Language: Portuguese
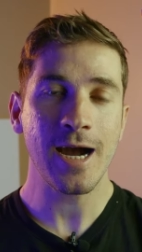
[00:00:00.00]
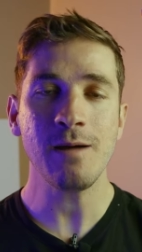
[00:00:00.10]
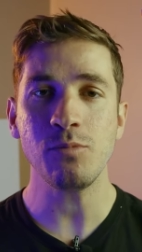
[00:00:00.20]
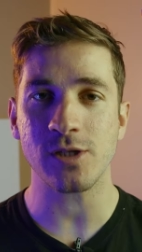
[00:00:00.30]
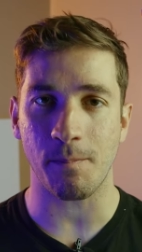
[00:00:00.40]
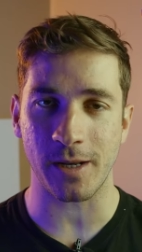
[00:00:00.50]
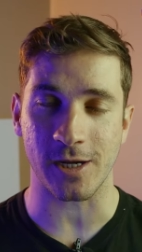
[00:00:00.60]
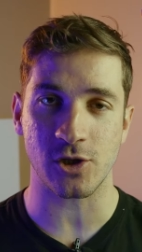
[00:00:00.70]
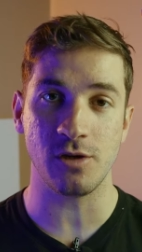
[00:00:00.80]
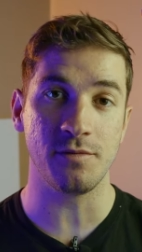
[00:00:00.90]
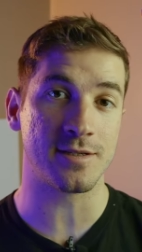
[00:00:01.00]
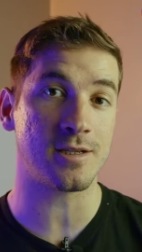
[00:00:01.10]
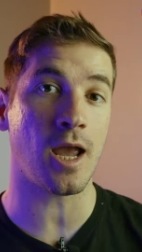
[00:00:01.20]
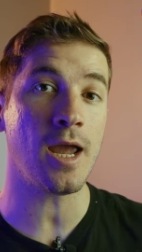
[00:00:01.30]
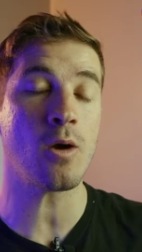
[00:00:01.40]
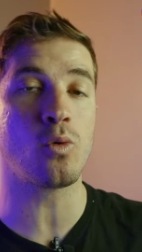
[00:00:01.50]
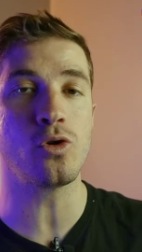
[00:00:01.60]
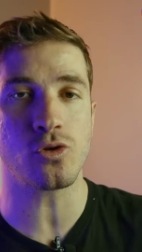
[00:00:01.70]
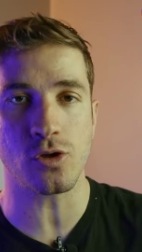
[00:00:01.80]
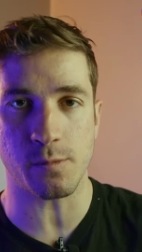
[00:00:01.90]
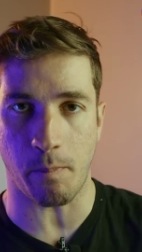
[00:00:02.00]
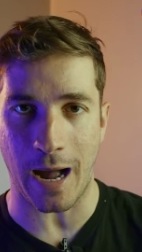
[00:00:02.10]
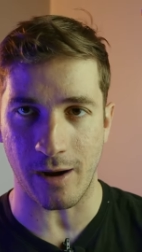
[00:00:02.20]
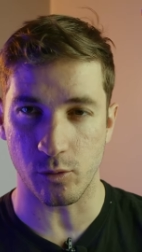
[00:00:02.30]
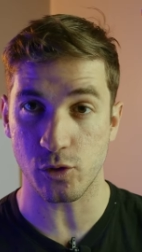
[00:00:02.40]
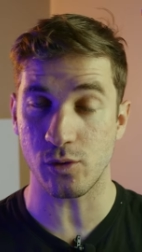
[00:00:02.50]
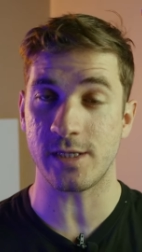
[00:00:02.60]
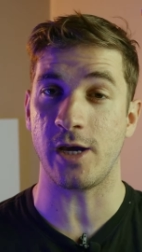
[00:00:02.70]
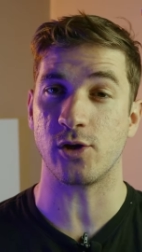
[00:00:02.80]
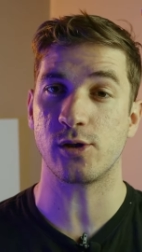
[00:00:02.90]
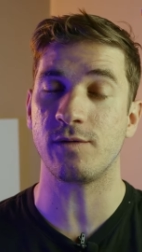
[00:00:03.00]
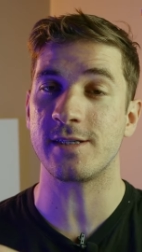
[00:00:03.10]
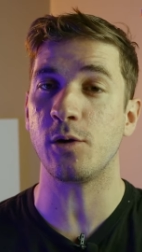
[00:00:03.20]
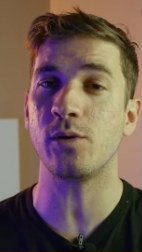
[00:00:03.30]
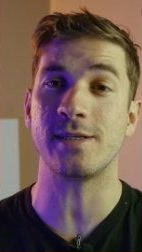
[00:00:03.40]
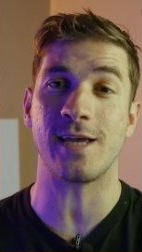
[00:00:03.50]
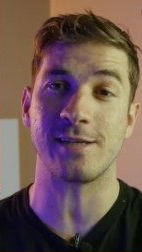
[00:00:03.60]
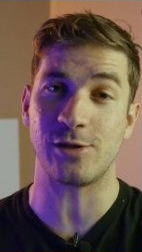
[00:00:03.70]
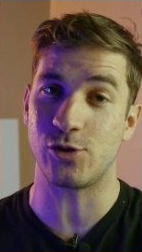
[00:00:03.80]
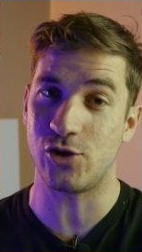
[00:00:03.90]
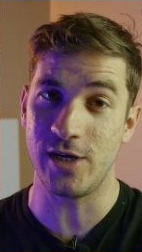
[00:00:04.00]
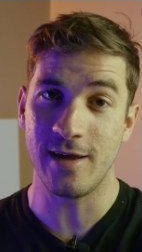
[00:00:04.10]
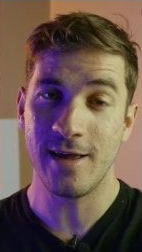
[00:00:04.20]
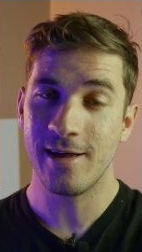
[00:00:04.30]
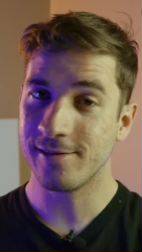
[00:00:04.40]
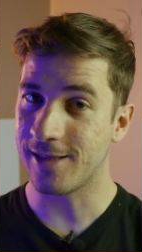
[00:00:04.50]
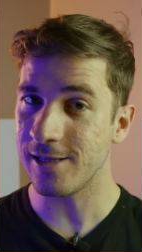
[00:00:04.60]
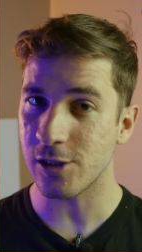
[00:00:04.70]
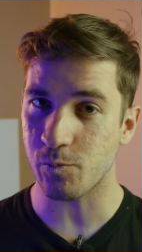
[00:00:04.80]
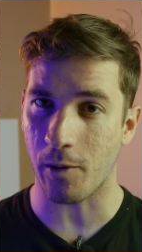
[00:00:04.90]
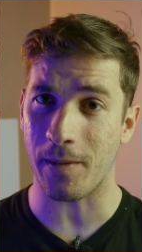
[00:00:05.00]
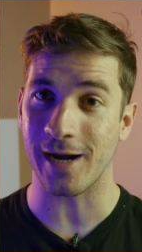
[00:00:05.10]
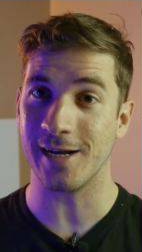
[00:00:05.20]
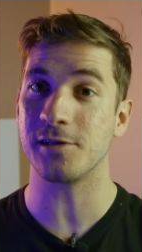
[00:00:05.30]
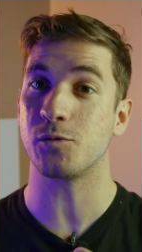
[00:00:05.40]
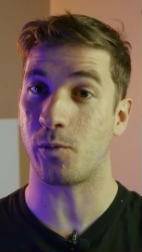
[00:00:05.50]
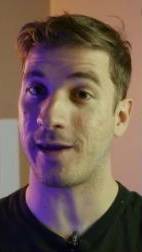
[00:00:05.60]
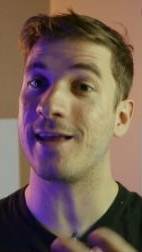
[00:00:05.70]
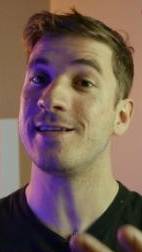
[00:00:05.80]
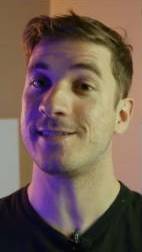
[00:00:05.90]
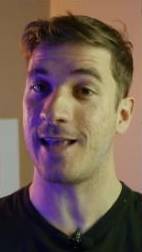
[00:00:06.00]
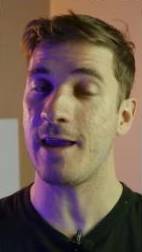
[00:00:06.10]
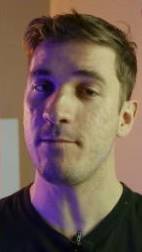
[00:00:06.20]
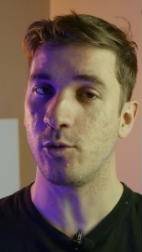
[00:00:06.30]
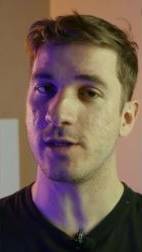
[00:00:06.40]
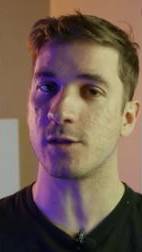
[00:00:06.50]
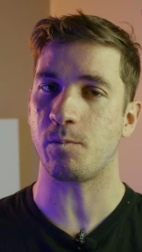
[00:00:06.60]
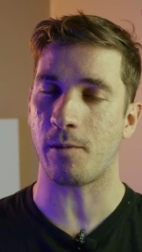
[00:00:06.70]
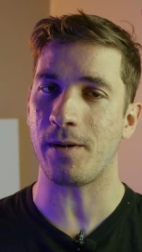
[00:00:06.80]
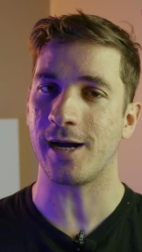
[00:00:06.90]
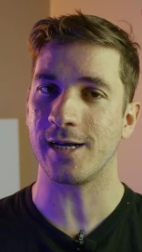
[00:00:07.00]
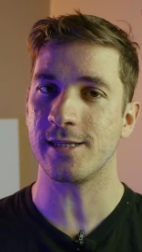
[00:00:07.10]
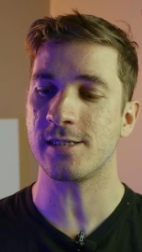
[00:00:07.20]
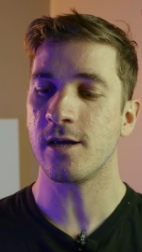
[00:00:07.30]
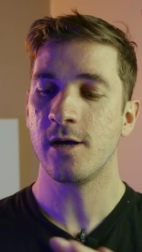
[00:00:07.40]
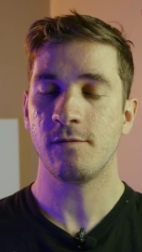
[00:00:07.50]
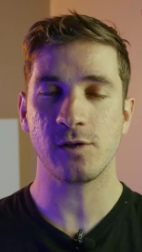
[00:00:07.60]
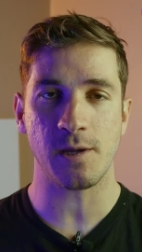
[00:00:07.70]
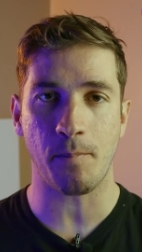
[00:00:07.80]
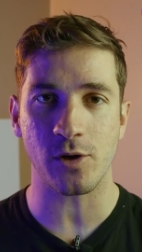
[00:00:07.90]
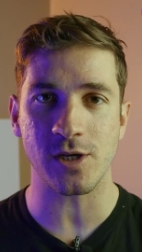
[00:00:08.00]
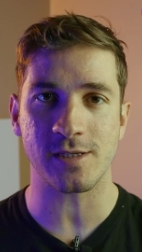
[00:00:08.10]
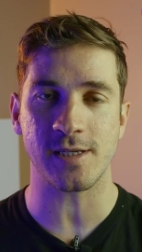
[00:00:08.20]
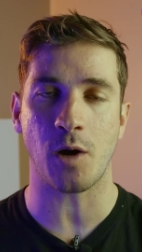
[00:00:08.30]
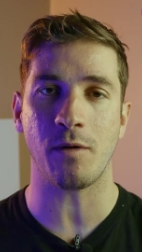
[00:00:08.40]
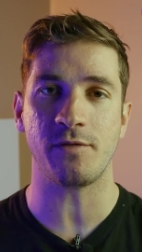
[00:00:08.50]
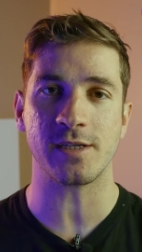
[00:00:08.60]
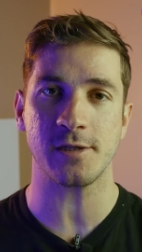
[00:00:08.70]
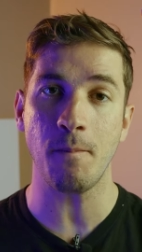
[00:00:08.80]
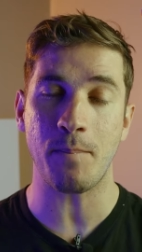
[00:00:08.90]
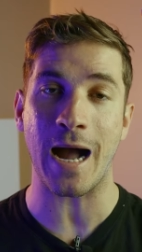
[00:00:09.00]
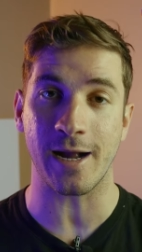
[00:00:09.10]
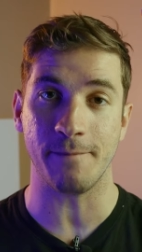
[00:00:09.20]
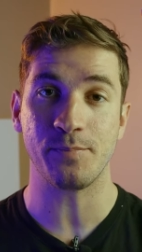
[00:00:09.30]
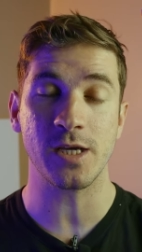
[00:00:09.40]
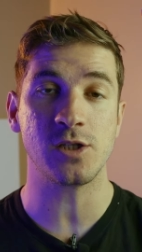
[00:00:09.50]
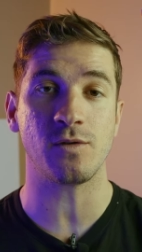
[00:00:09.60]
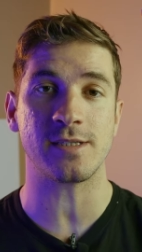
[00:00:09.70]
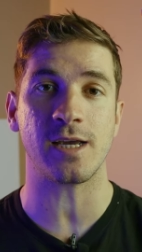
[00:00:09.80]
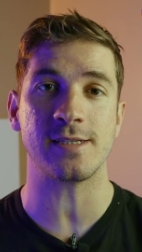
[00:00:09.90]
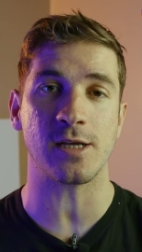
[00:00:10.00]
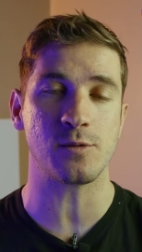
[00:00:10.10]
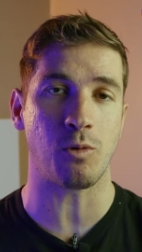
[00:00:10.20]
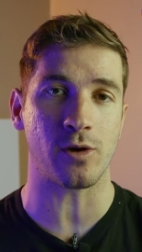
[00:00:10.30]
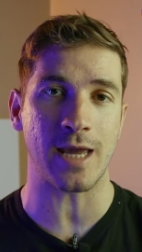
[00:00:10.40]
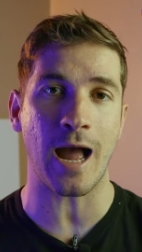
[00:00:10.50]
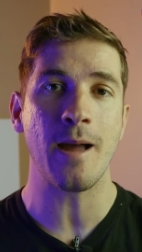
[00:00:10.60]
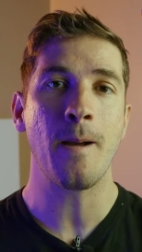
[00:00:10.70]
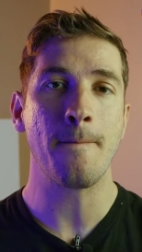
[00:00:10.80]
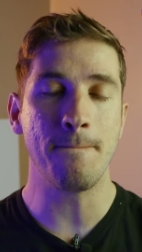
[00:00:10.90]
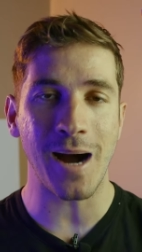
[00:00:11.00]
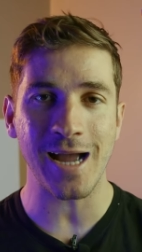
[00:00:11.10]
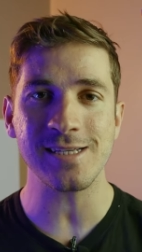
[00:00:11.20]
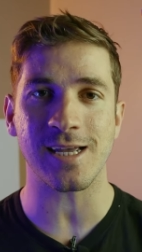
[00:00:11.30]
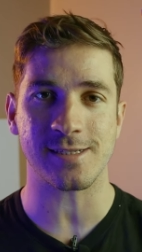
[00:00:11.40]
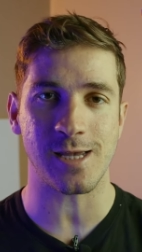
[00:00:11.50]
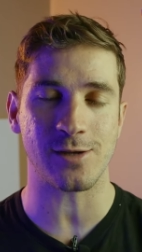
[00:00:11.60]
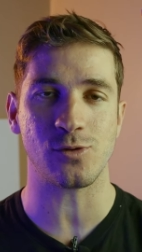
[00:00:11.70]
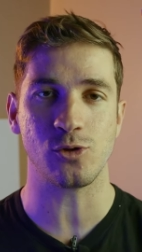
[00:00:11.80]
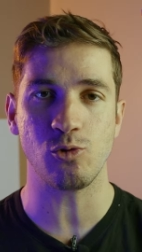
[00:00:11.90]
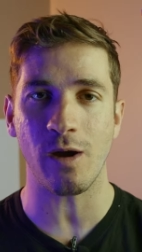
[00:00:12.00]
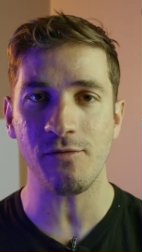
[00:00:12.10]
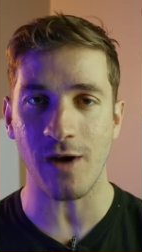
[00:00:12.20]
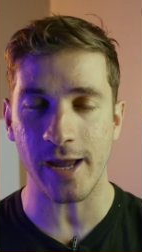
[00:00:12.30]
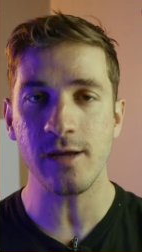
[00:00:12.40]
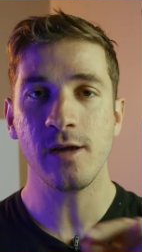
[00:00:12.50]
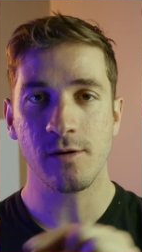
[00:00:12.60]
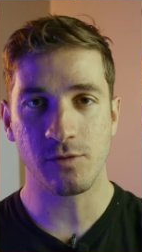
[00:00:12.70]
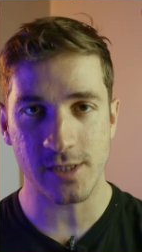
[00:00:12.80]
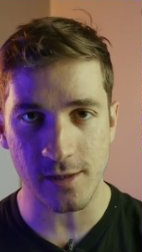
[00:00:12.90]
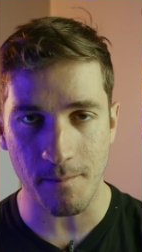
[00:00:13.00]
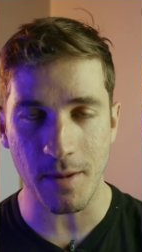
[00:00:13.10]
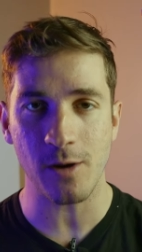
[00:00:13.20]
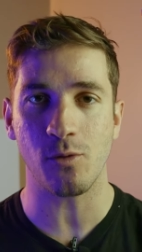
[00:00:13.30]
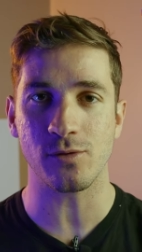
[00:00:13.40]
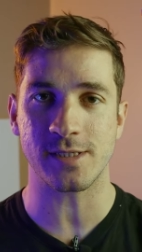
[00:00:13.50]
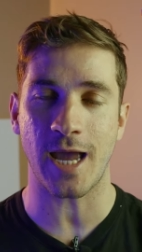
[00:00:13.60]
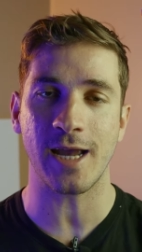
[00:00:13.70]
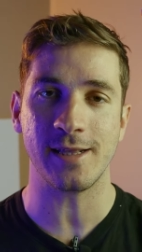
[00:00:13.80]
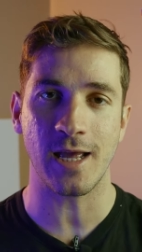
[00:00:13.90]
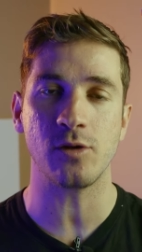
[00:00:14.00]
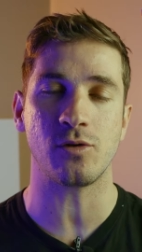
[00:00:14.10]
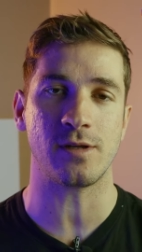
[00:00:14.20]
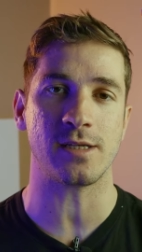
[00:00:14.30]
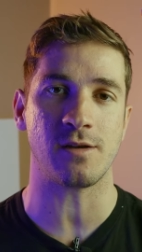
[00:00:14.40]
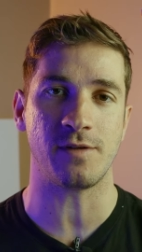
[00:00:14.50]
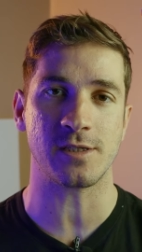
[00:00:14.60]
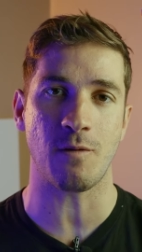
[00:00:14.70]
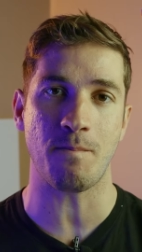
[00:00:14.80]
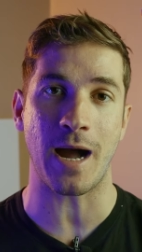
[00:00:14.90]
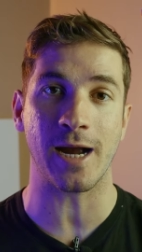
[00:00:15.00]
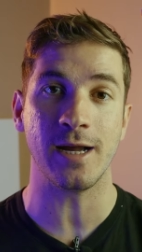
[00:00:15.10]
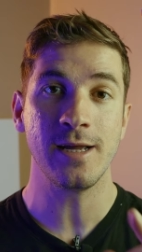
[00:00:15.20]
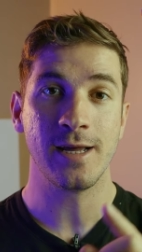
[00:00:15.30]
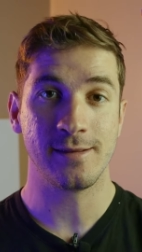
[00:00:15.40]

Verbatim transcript: Ambos aplicativos têm recursos pagos, ou seja, se você não quiser assistir tantas propagandas, porque eles têm muitas propagandas, você pode assinar uma versão paga. E se você quiser desbloquear mais acessos de Wi-Fi, você também consegue, dentro dessa versão paga,